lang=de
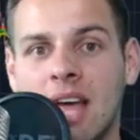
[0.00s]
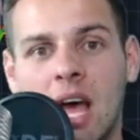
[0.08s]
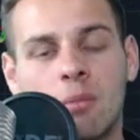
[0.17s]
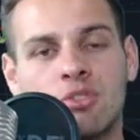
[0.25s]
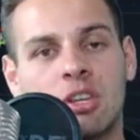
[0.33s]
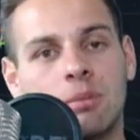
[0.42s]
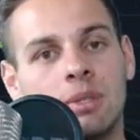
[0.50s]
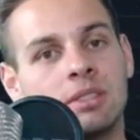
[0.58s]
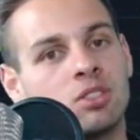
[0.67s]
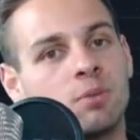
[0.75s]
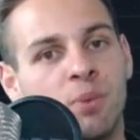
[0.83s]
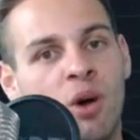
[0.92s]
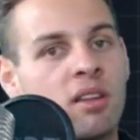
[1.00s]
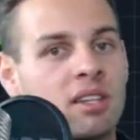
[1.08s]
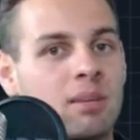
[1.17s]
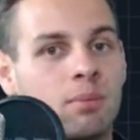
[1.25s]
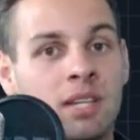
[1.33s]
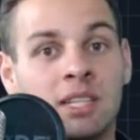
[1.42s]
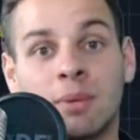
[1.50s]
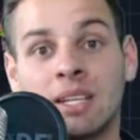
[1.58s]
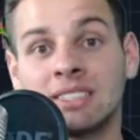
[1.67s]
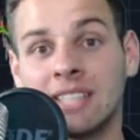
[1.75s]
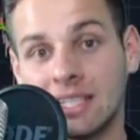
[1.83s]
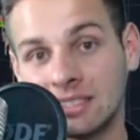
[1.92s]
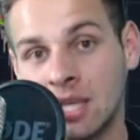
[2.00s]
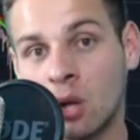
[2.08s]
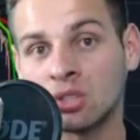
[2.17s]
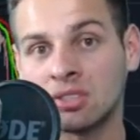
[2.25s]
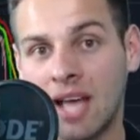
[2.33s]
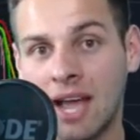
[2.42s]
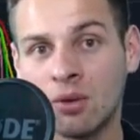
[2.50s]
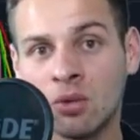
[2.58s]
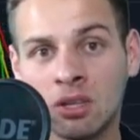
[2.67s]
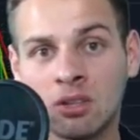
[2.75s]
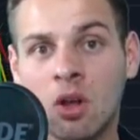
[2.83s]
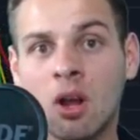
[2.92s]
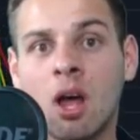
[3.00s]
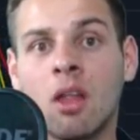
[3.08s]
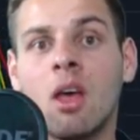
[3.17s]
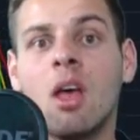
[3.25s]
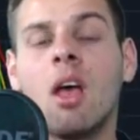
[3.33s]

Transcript: haben stabilen Support etabliert bei den 6.100 Dollar,